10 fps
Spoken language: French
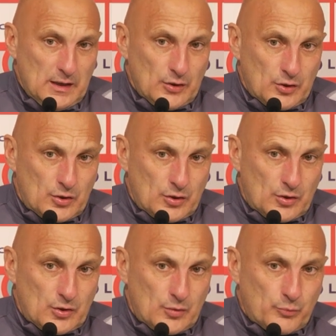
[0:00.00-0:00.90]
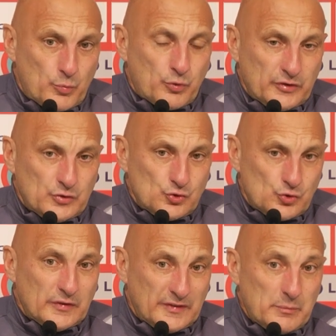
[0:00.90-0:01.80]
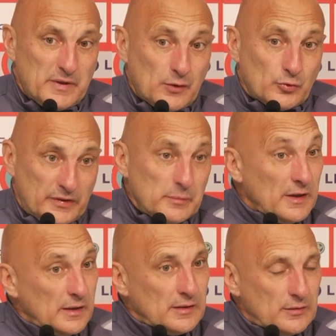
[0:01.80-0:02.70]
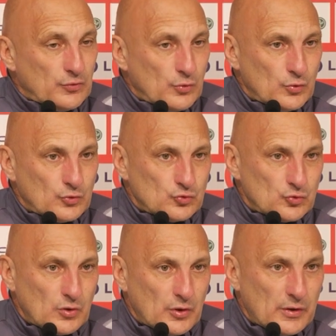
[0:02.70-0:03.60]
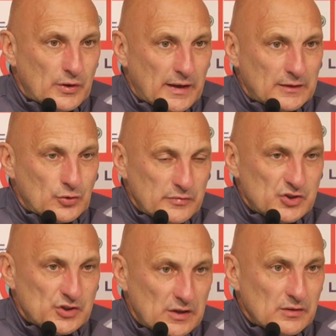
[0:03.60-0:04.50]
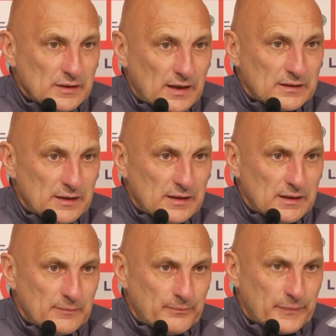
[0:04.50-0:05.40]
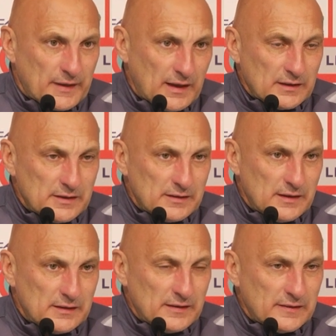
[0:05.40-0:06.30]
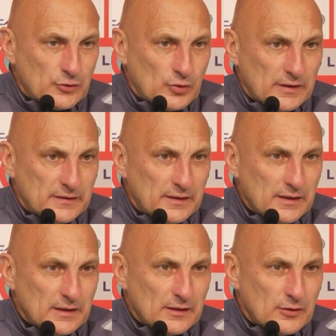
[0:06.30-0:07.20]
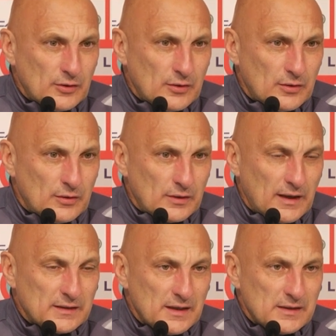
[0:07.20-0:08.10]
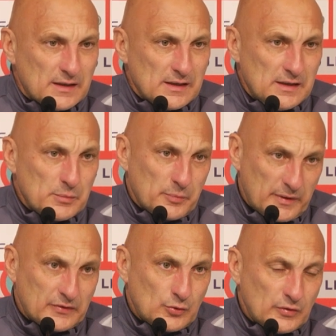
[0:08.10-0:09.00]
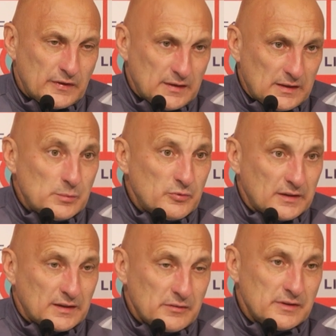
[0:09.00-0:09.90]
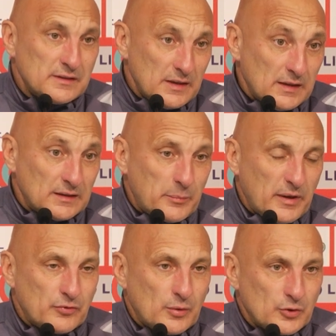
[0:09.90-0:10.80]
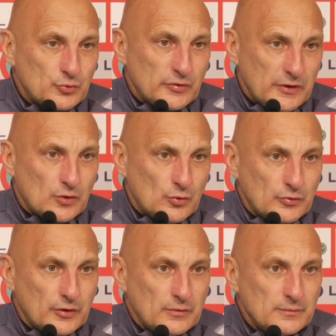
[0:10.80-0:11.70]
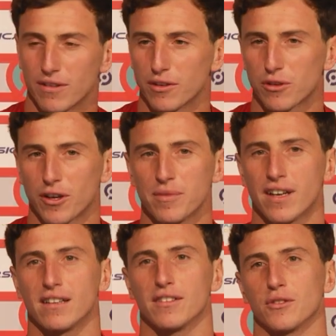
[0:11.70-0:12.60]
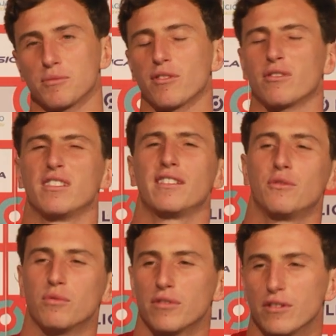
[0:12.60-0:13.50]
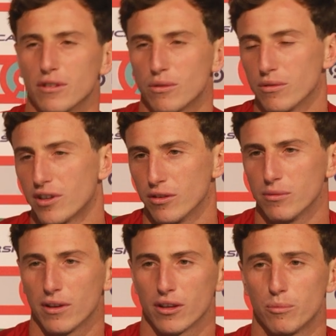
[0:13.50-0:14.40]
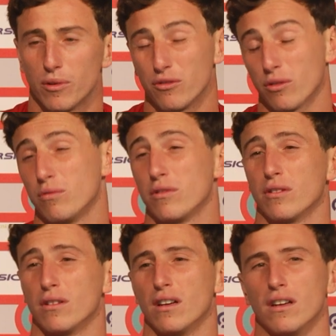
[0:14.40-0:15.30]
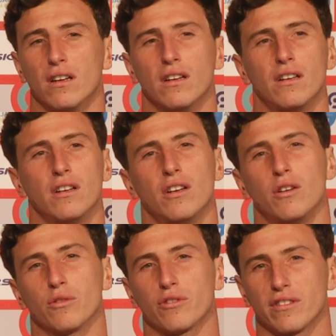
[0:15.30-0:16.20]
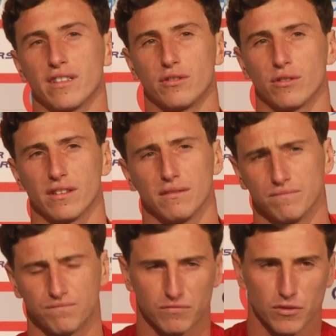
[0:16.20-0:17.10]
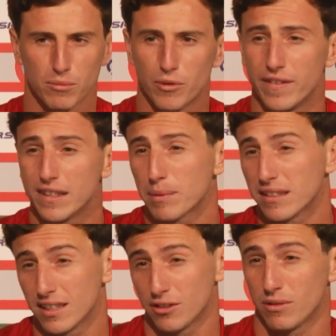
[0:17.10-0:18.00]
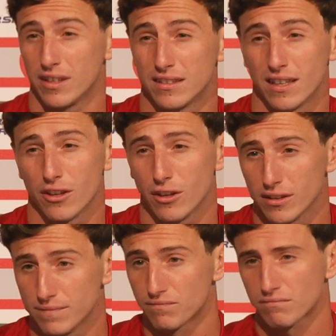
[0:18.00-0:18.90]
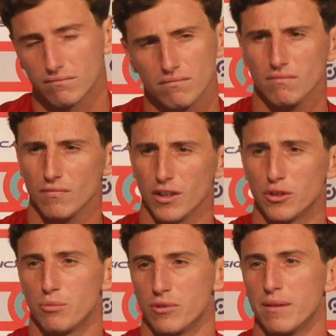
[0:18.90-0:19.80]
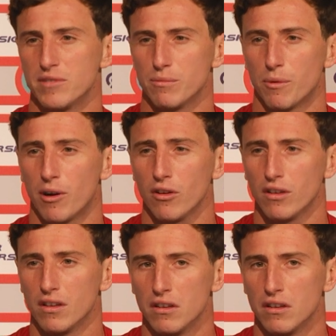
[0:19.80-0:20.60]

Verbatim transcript: Euh, proposer du jeu, c'est bien aussi, mais il faut toujours euh, être vigilant, garder, garder des, sécurités, euh, garder un équilibre, parce que cette équipe va très vite et est très performante aussi en contre. l'a vécu comme ça. Je pense qu'on était tous contents de prendre un point, surtout qu'on sortait sur de mauvaises prestations à l'extérieur depuis un petit moment.